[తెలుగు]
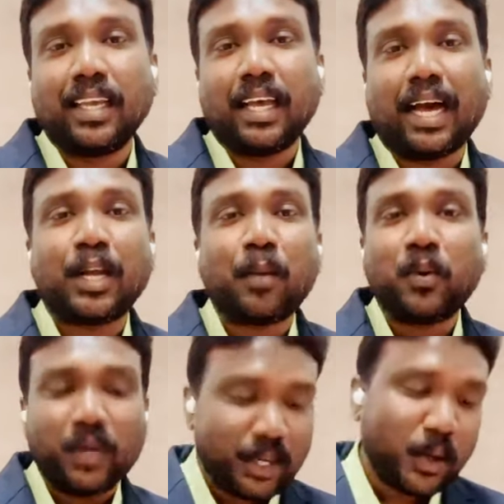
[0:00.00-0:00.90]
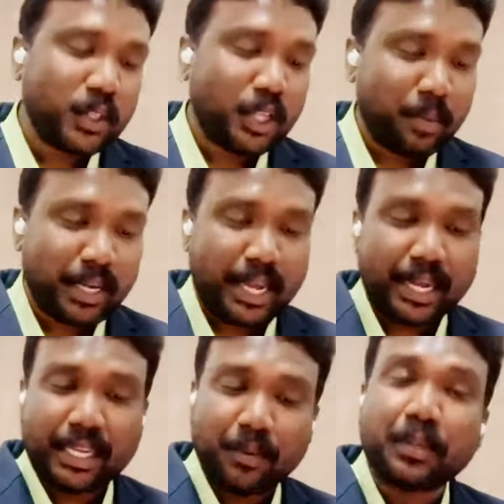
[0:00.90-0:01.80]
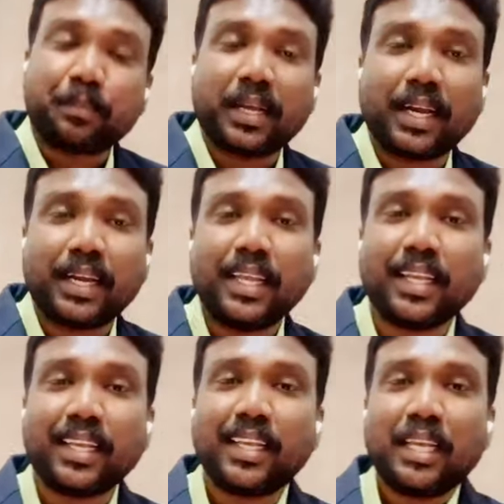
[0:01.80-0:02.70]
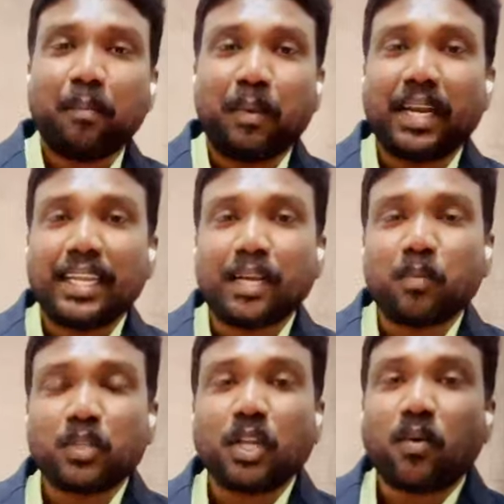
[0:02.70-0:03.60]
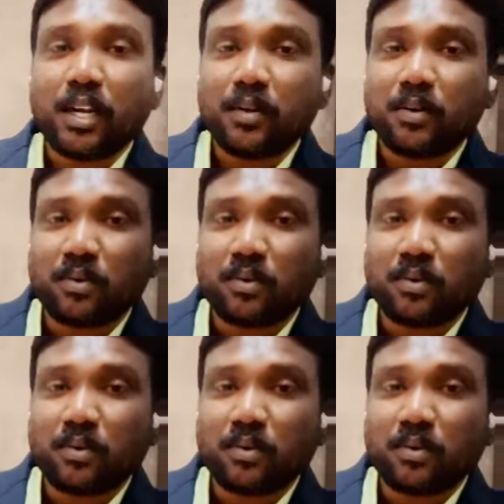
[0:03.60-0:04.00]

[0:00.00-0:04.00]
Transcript: అన్నప్పుడు నికోదమని ఆయన ఏం చెప్పారండి మరి నేను ముసలివాడిను